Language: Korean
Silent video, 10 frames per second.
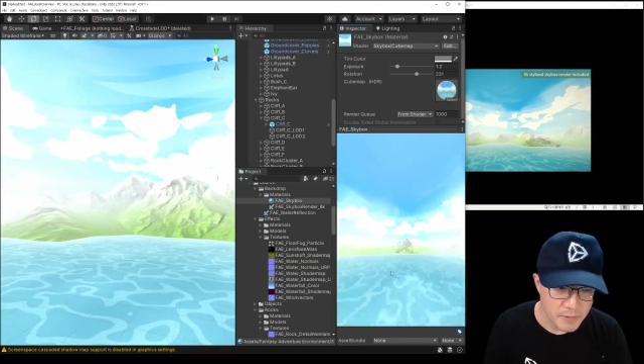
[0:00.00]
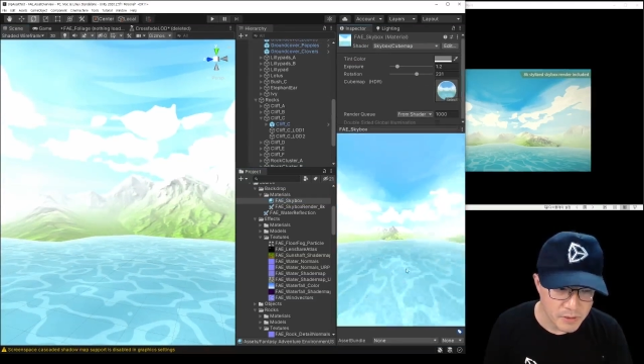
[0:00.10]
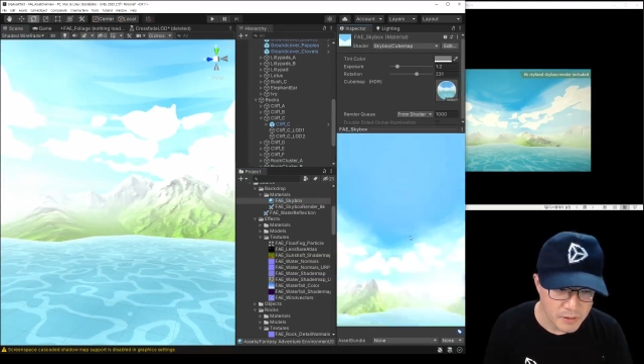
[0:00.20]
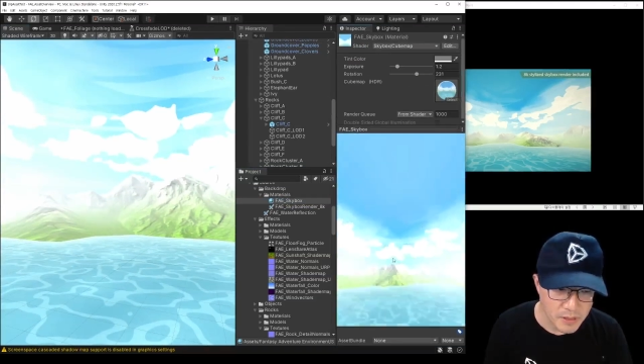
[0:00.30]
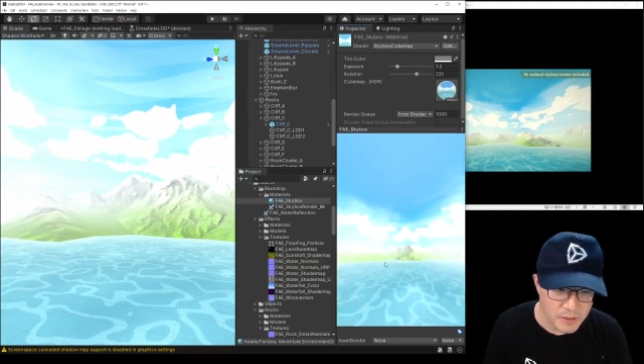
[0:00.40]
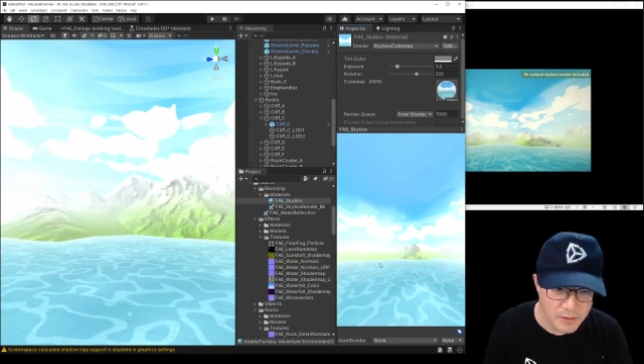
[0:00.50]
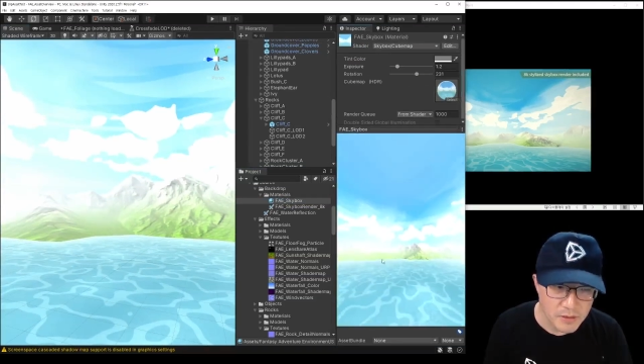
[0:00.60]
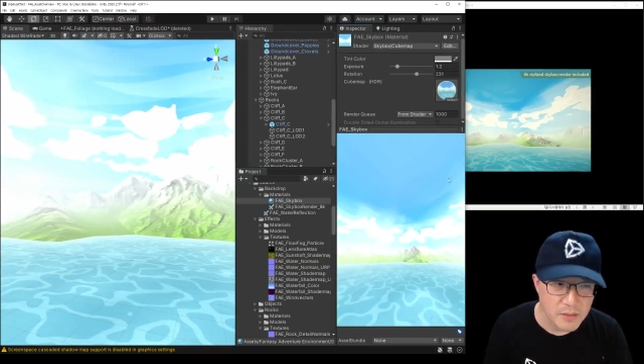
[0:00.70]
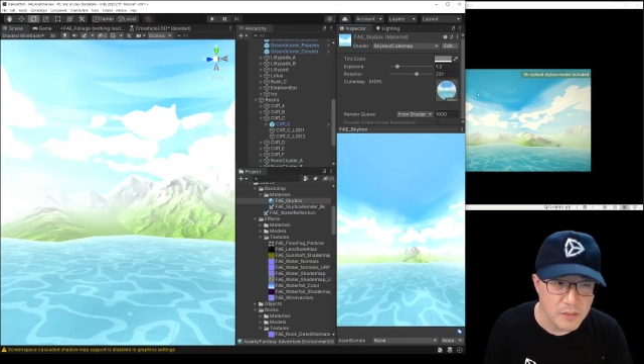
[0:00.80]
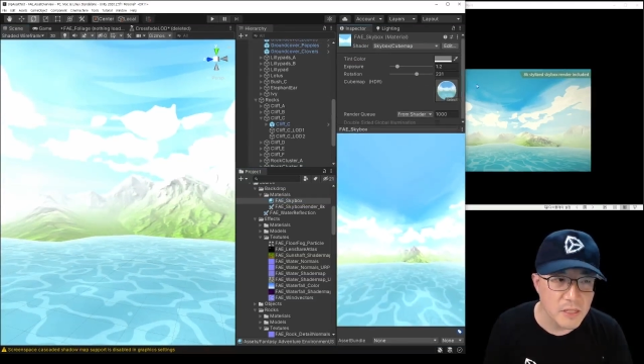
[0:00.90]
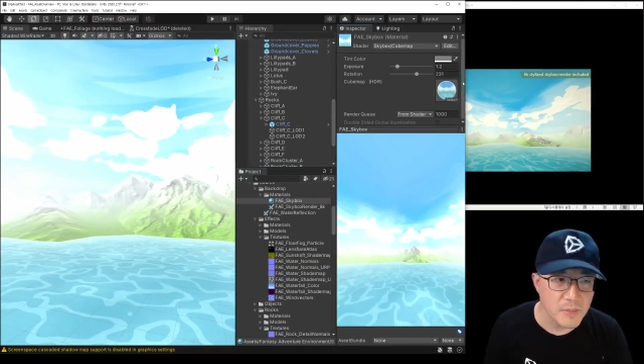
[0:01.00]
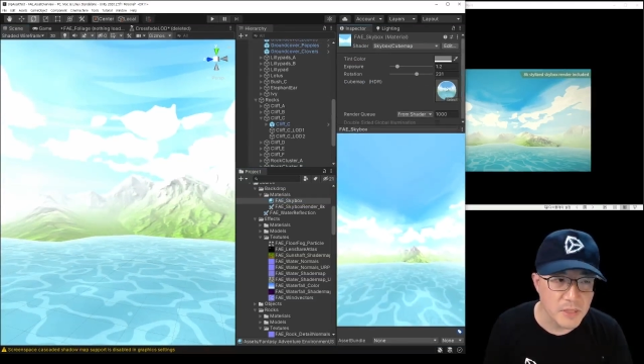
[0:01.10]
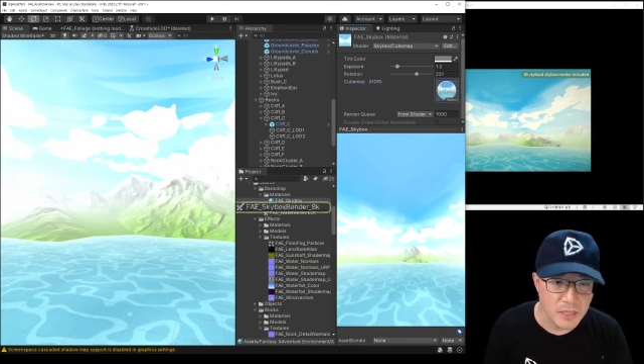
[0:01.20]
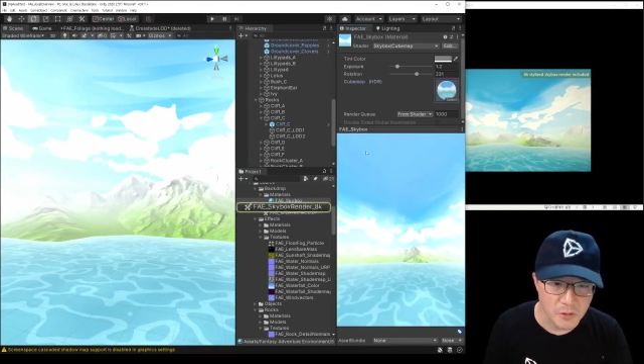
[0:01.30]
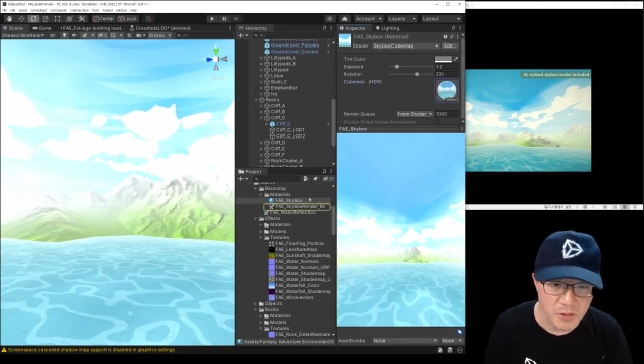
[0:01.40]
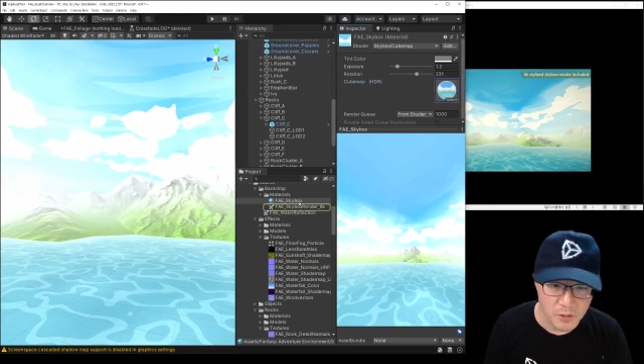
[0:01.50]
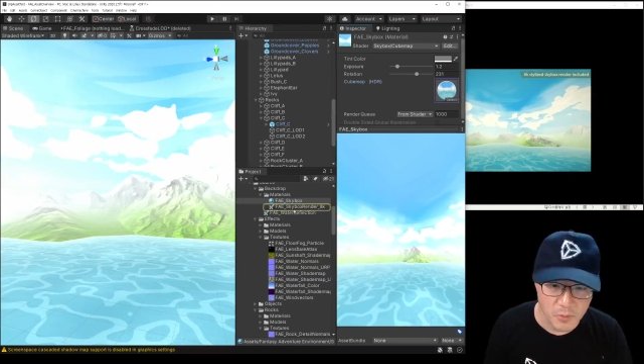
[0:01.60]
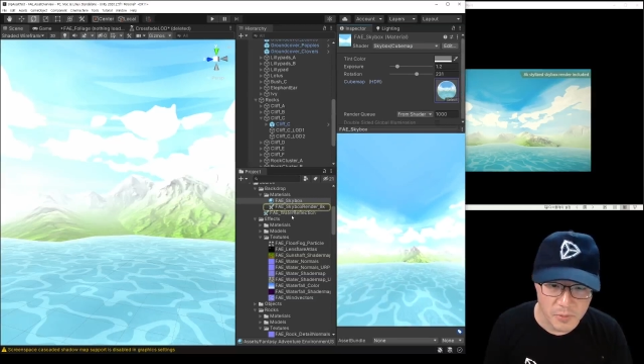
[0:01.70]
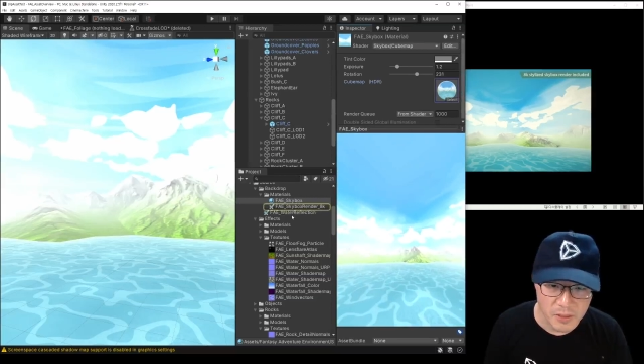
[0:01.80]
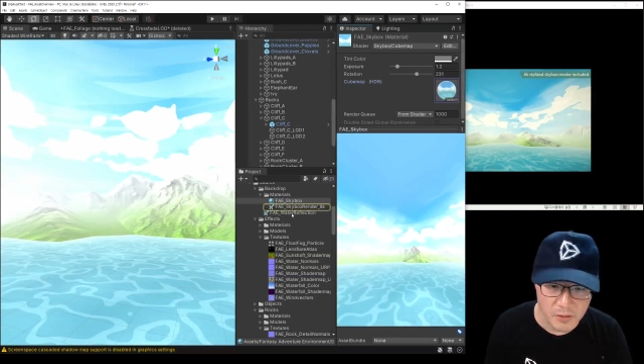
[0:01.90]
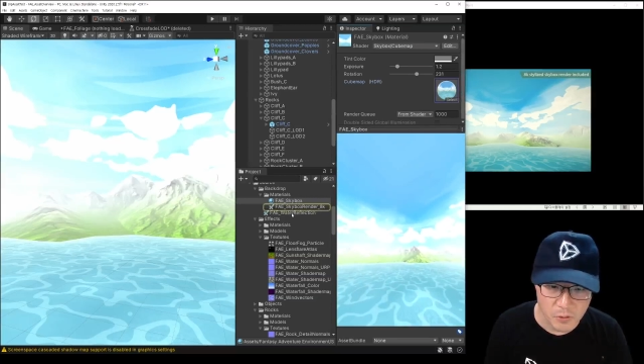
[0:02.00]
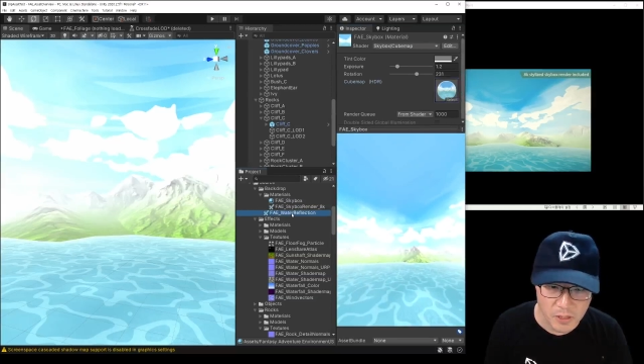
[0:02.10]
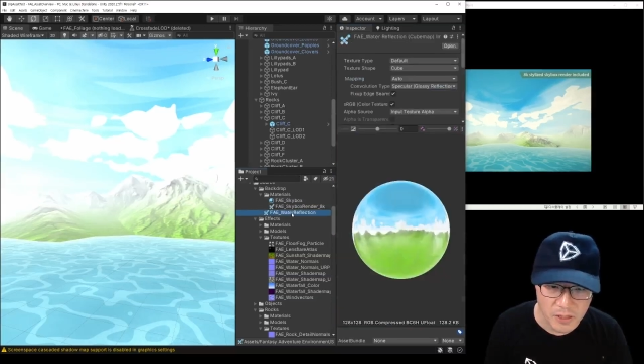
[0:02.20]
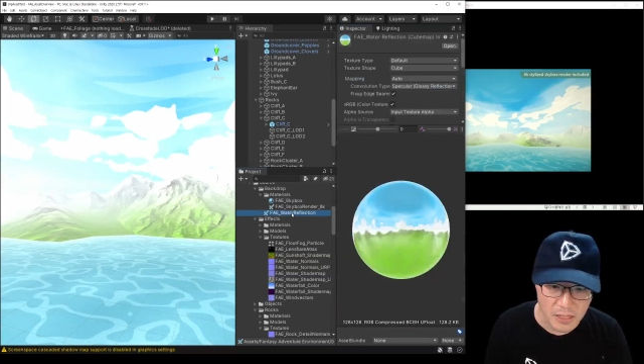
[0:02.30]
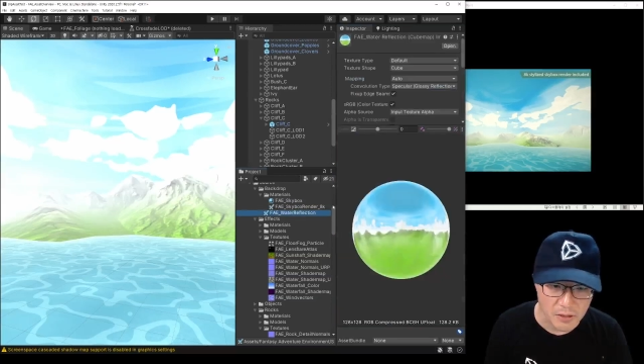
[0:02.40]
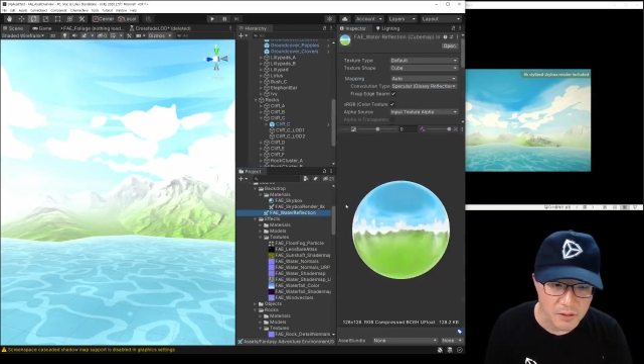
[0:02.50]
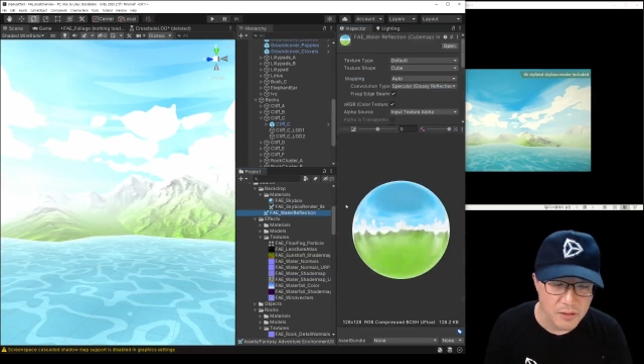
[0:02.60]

그냥 그 어. 그림이네요. 여기 보면은 여기 있네요.